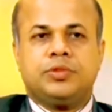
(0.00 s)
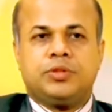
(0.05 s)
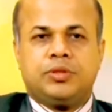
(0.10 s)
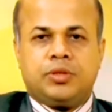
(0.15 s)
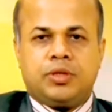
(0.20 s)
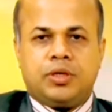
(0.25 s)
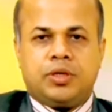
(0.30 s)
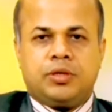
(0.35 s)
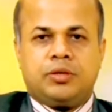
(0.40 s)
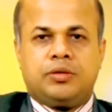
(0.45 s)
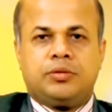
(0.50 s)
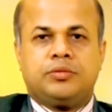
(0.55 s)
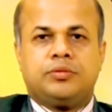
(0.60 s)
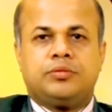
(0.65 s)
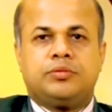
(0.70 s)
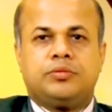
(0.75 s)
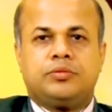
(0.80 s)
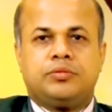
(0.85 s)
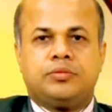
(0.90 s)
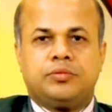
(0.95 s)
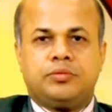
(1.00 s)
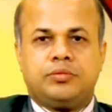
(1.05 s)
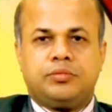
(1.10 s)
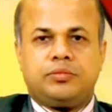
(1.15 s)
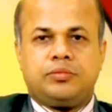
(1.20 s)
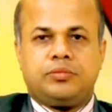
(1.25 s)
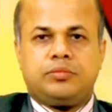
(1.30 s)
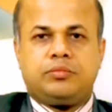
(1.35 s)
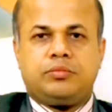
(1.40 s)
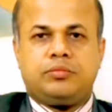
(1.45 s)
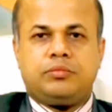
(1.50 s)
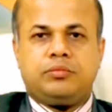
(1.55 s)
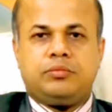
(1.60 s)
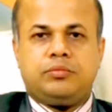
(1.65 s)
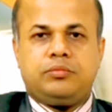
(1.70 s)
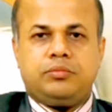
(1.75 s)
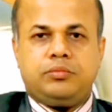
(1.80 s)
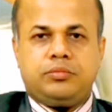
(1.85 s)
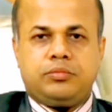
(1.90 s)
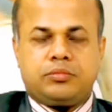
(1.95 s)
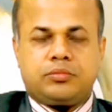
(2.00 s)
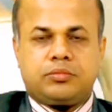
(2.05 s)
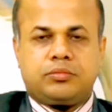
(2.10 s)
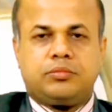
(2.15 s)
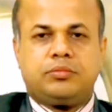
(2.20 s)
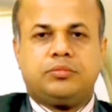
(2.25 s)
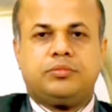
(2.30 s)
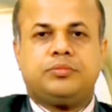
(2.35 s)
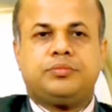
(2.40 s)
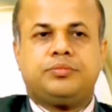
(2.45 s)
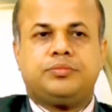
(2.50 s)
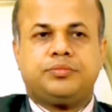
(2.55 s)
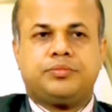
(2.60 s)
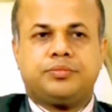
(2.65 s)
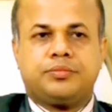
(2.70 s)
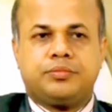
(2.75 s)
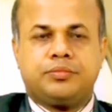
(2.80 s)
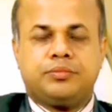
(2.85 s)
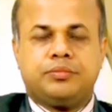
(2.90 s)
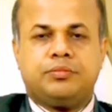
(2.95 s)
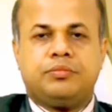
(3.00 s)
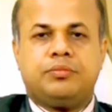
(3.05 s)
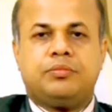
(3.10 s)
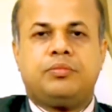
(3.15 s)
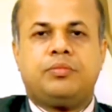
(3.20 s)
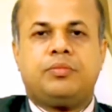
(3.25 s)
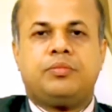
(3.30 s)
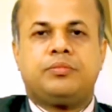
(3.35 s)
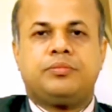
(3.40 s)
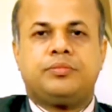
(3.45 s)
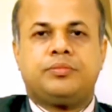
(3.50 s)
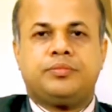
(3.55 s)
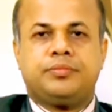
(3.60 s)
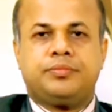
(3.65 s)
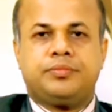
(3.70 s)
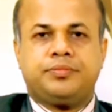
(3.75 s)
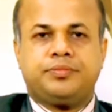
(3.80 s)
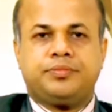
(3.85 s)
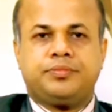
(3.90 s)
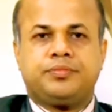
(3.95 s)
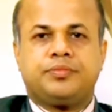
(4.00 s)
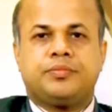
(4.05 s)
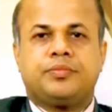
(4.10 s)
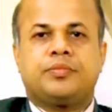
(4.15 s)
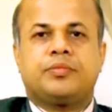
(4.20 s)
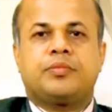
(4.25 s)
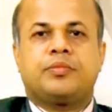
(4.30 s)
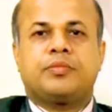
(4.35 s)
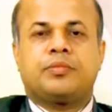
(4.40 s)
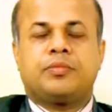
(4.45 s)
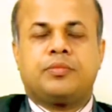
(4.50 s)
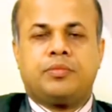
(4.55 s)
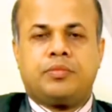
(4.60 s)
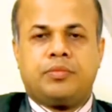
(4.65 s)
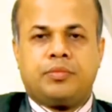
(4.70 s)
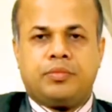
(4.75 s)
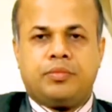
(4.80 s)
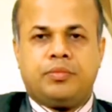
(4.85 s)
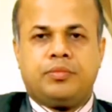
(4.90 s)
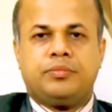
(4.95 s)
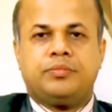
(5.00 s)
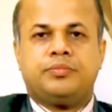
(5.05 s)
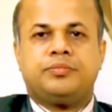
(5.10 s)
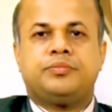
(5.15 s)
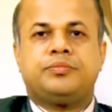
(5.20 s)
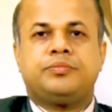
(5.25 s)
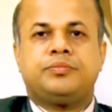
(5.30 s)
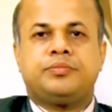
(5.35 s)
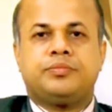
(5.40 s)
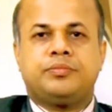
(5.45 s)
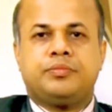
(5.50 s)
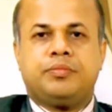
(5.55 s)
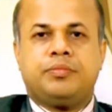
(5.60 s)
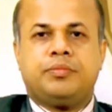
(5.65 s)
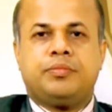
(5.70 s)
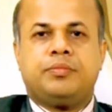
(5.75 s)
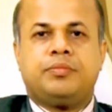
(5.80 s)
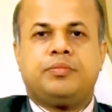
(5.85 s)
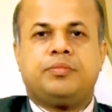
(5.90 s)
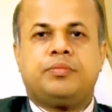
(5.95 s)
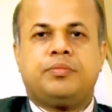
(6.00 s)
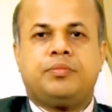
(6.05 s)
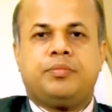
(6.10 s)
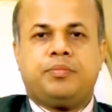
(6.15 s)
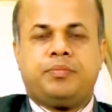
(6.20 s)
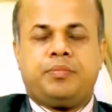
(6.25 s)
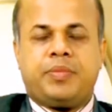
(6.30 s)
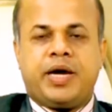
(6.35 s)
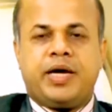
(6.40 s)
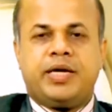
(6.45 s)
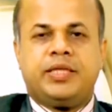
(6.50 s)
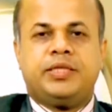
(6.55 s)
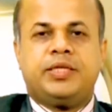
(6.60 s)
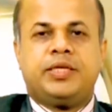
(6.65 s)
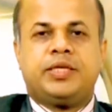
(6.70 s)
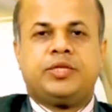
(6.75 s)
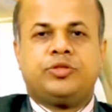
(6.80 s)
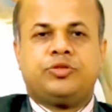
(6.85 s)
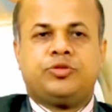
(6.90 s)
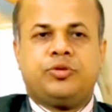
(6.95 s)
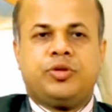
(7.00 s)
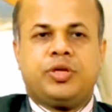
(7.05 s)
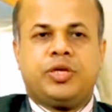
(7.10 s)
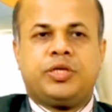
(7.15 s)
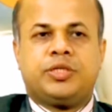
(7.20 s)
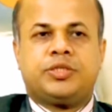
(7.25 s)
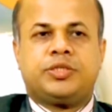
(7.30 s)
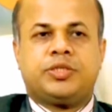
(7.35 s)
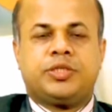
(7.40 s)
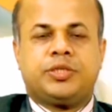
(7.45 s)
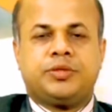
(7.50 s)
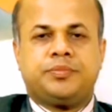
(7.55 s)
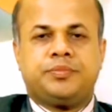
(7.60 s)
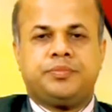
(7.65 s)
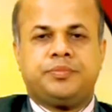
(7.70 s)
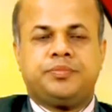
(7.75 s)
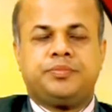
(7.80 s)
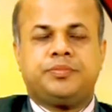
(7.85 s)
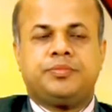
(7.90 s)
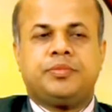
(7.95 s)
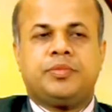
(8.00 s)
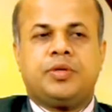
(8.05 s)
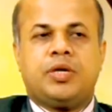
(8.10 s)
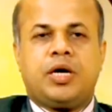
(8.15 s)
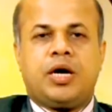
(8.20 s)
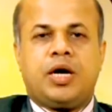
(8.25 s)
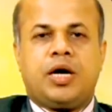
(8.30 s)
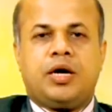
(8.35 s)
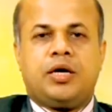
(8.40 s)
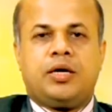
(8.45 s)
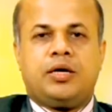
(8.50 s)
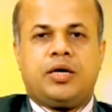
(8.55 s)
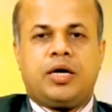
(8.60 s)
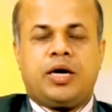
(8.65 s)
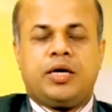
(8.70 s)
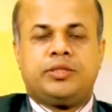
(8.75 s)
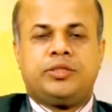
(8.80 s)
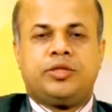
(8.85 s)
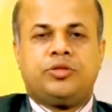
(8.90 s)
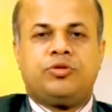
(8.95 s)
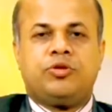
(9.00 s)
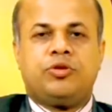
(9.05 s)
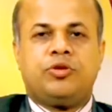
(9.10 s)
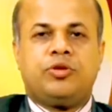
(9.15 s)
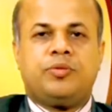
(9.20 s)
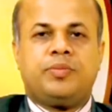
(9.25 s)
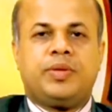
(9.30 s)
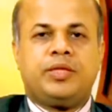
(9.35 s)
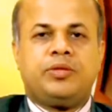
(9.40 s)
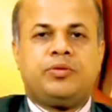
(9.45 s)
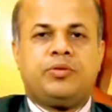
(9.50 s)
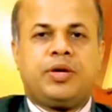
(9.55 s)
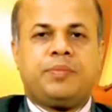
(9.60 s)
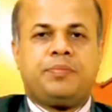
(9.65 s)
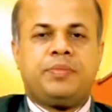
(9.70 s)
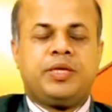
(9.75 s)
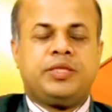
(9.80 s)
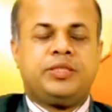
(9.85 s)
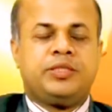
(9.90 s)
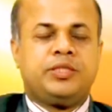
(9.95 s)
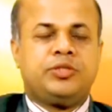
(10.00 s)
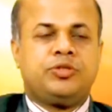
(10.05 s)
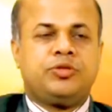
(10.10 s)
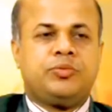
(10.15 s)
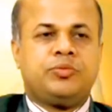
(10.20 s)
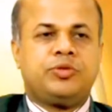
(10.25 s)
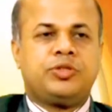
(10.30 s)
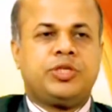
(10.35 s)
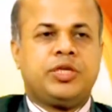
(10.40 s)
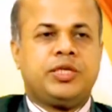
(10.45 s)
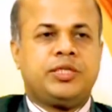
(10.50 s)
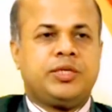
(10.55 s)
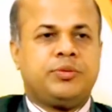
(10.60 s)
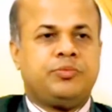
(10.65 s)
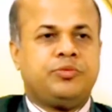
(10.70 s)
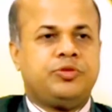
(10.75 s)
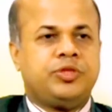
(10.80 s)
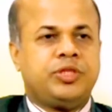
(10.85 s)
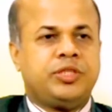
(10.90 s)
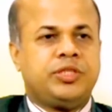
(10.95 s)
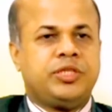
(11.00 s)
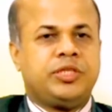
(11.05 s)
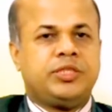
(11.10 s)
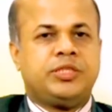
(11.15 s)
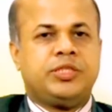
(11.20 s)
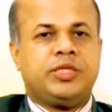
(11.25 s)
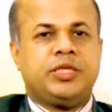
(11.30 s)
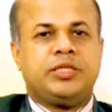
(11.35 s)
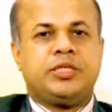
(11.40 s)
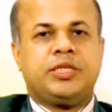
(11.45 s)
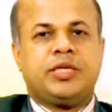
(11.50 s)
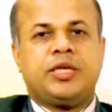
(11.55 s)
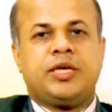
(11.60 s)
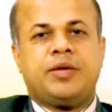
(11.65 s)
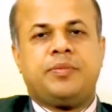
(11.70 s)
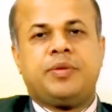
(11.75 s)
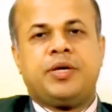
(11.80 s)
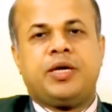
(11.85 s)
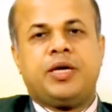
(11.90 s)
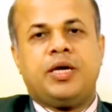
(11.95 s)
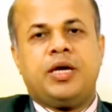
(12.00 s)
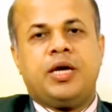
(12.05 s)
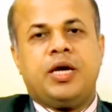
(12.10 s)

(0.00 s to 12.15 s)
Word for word: স্যার এখন এর মধ্যে ওষুধপত্র অনেক খাইছি স্যার কিন্তু ব্যথা কমছে আবার ওই দেখি কোমর থেকে নিচে পায়ে পায়ের দিকে চলে আসছে আচ্ছা ধন্যবাদ আপনার যে সমস্যা এটা বুঝেই যাচ্ছে এটাকে আমরা